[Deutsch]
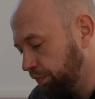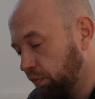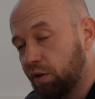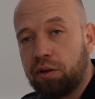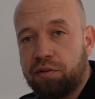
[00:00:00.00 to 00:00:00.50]

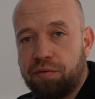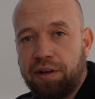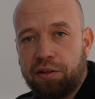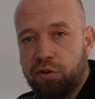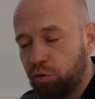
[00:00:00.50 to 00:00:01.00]
gewisse
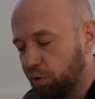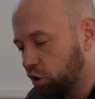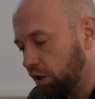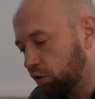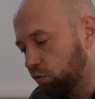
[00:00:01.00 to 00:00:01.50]
Werte nicht
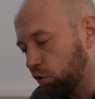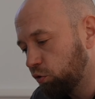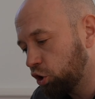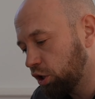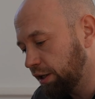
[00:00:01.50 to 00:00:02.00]
überschreiten oder
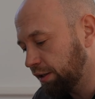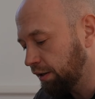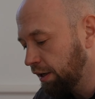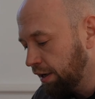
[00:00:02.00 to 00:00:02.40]
unterschreiten.